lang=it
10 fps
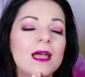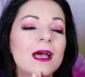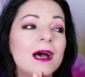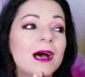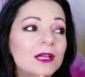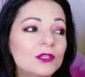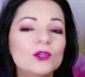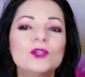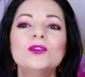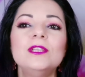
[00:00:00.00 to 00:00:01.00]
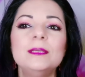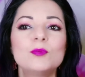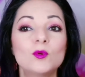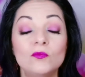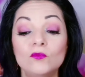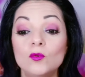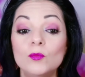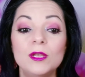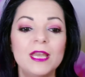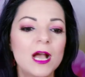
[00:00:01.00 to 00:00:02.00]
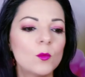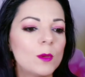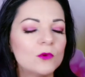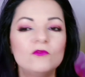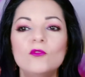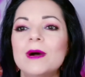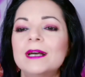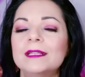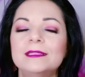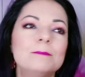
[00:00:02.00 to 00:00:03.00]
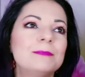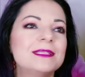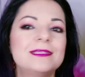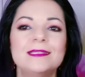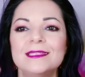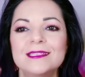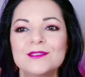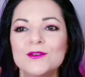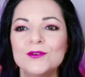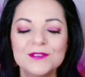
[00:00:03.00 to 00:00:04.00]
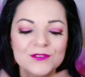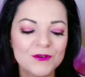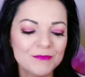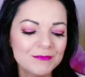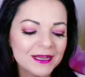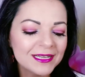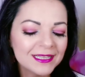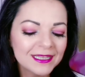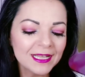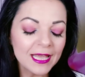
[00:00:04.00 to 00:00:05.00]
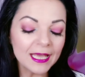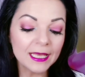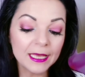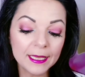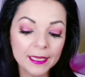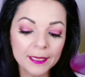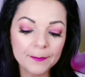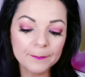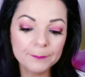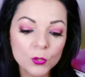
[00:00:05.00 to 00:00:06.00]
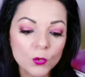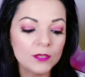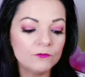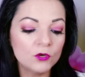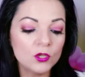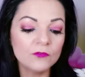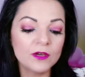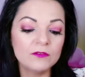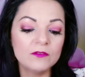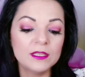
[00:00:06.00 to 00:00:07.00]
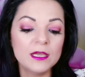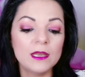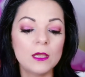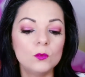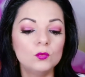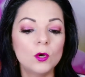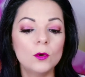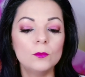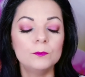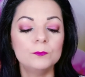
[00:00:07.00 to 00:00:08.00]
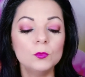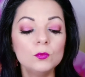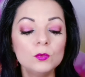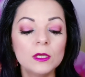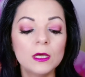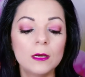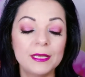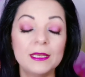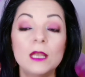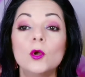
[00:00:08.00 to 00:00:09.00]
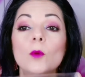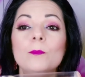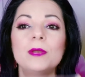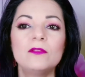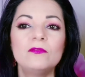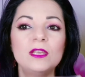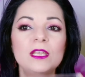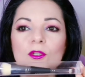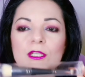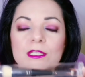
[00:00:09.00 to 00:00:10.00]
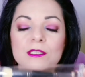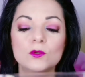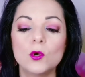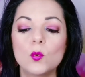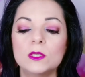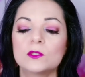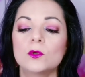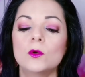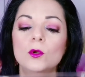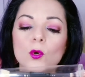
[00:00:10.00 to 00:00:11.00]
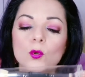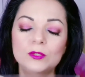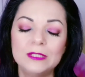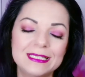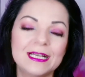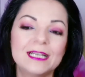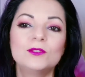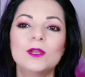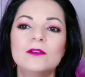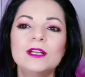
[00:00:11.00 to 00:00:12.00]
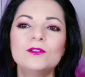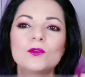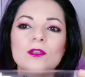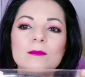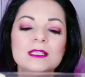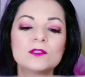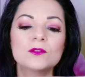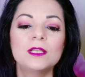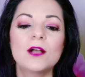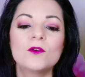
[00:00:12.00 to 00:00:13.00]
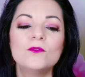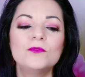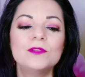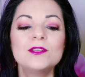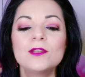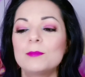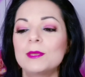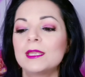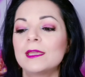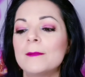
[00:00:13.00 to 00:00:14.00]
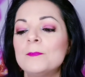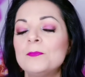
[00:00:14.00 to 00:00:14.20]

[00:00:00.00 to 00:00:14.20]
adoro i profumi, le acque profumate, impazzisco, insomma. Eh, poi voglio farvi vedere uno, un pennello preferito, adesso io questo l'ho utilizzato, lavato, rimesso nella confezione perché,